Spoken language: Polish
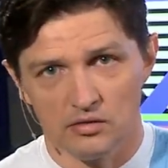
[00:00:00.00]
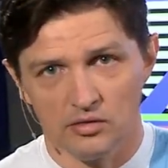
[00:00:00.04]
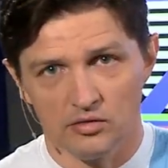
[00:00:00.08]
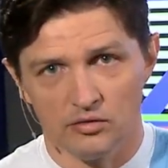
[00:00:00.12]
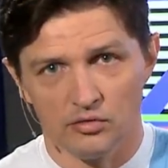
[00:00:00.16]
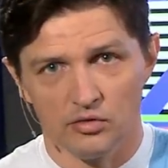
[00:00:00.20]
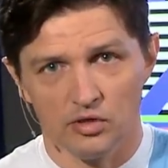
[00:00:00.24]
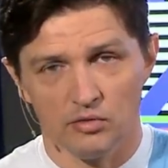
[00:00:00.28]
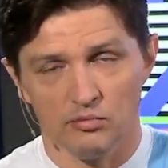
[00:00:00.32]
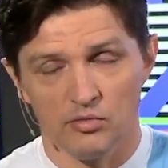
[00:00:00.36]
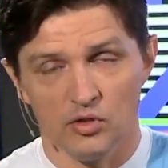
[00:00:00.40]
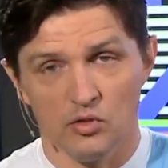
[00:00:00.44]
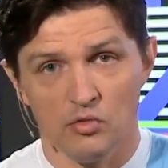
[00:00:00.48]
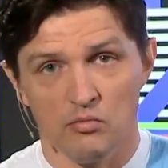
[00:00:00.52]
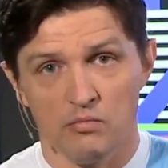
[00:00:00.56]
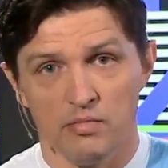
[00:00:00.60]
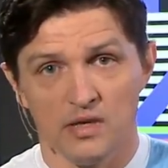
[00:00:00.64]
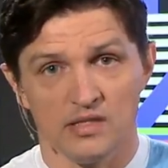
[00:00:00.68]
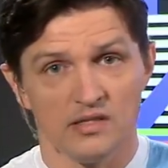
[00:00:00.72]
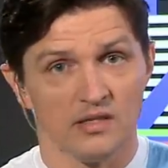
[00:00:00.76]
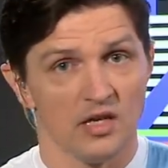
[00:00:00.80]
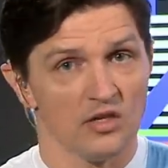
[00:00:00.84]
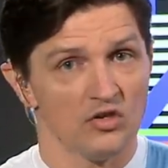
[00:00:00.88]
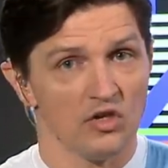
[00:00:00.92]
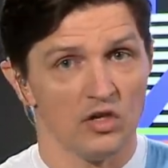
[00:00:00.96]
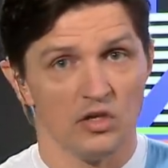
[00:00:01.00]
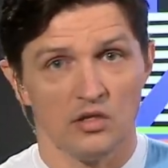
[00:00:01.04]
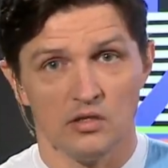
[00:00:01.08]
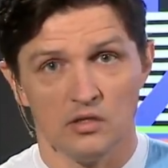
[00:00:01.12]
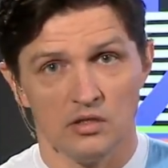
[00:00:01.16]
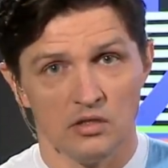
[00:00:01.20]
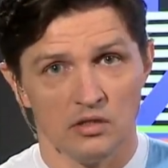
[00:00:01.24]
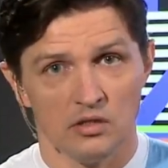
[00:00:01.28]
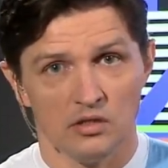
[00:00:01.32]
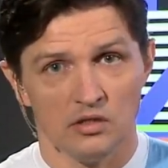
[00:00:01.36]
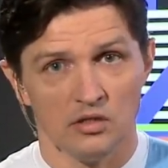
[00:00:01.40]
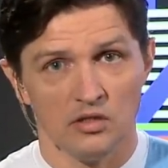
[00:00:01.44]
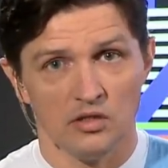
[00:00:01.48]
który był
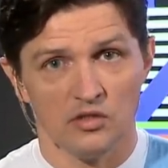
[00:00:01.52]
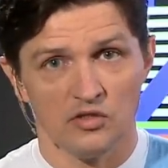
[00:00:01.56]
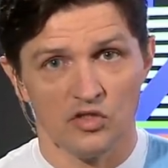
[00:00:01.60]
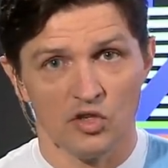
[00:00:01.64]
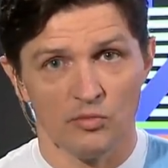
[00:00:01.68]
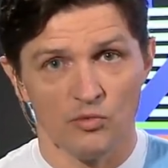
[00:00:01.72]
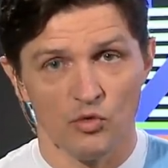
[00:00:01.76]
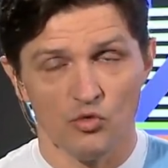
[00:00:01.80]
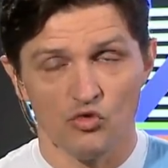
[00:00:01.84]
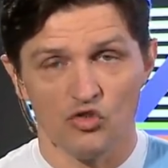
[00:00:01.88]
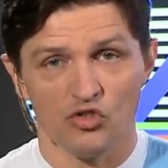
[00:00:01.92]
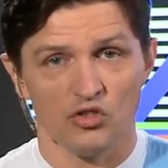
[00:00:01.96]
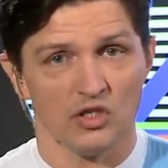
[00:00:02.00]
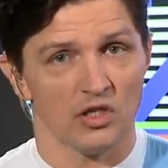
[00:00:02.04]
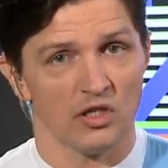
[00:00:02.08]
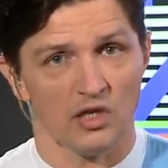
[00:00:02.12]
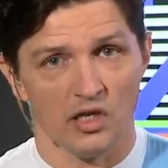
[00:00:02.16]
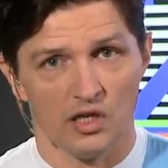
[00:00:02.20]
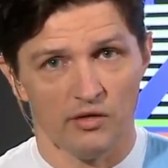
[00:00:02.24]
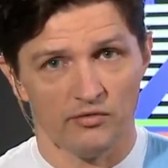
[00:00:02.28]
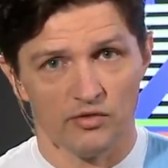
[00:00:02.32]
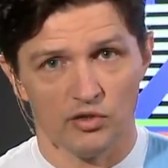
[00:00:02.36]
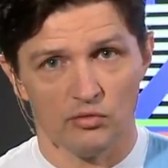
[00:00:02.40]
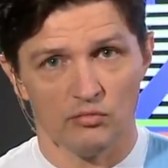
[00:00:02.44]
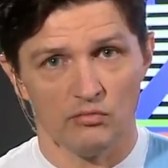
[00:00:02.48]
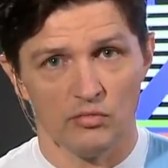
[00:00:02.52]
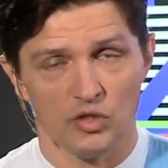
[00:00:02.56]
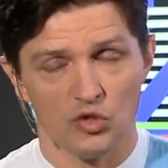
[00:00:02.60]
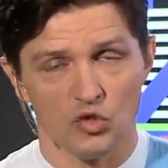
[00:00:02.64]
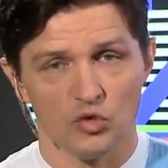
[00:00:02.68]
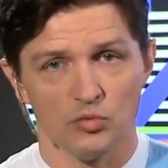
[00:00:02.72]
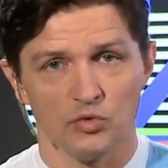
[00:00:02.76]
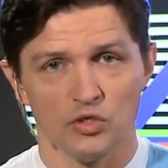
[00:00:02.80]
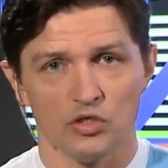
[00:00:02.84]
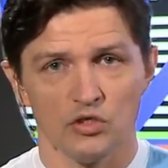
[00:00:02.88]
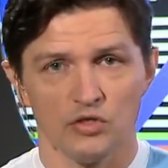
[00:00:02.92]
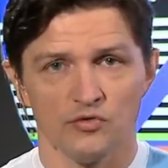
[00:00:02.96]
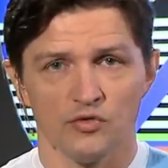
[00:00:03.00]
beznadziejny, nie zrobił sztycha w tym
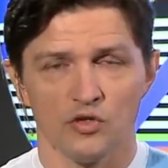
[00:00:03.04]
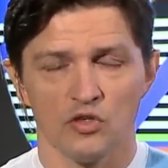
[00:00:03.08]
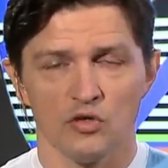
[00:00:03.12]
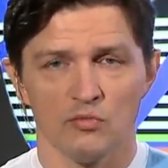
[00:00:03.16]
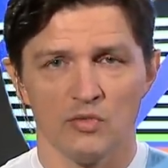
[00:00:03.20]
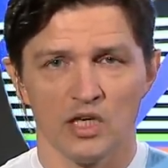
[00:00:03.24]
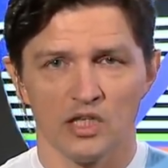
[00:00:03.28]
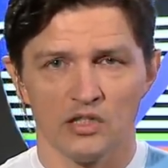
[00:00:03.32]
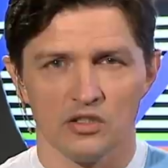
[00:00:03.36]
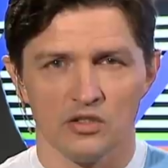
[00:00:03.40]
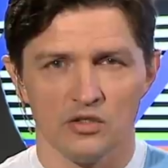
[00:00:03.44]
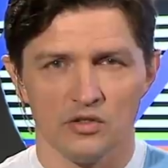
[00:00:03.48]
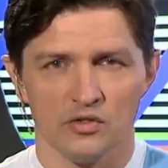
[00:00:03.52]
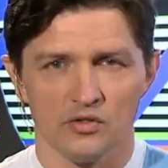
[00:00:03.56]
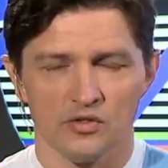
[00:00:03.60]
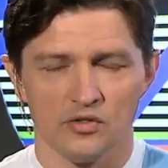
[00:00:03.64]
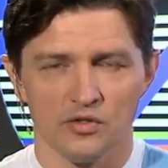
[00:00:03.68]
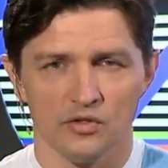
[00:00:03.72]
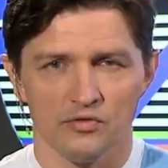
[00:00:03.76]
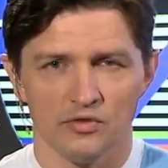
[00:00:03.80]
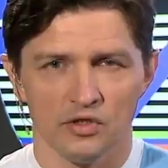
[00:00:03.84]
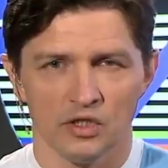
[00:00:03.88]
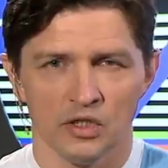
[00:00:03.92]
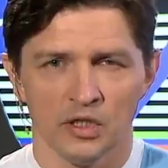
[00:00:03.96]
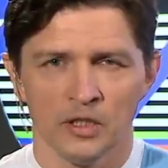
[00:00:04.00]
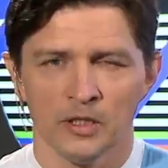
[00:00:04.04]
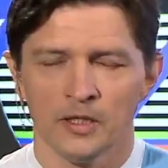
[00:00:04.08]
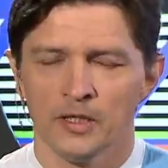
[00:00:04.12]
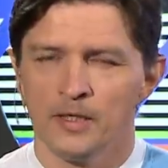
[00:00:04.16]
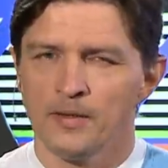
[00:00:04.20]
meczu przeciwko Marquinhosowi.